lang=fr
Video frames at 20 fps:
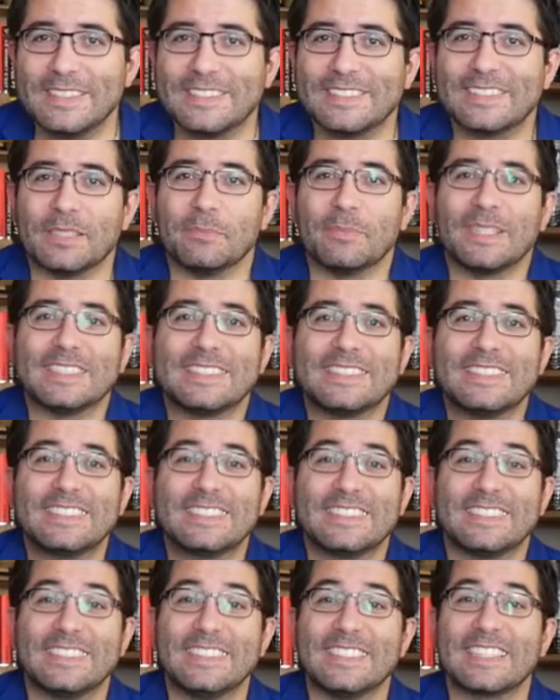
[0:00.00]
c'est ma
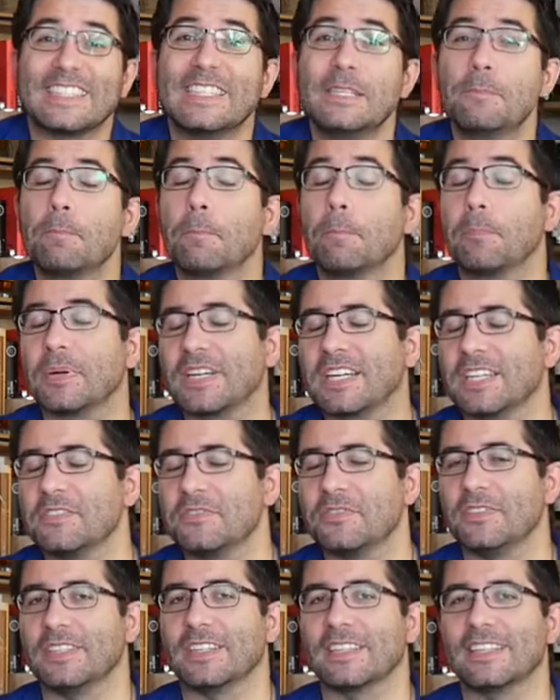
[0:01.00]
distillerie
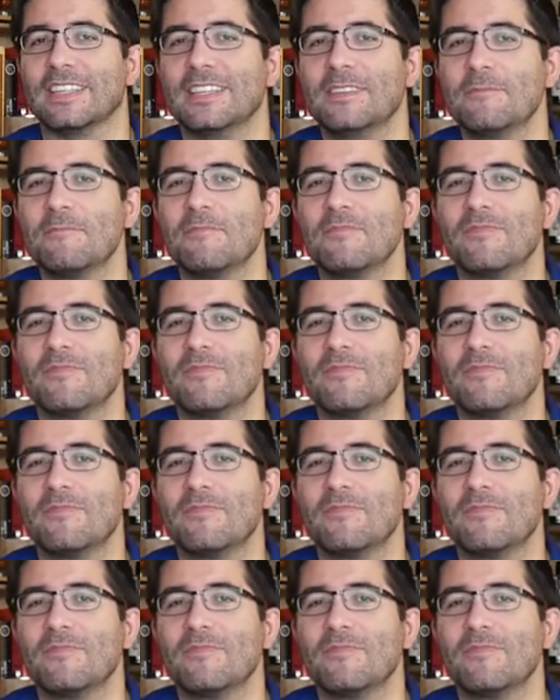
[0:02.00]
préférée.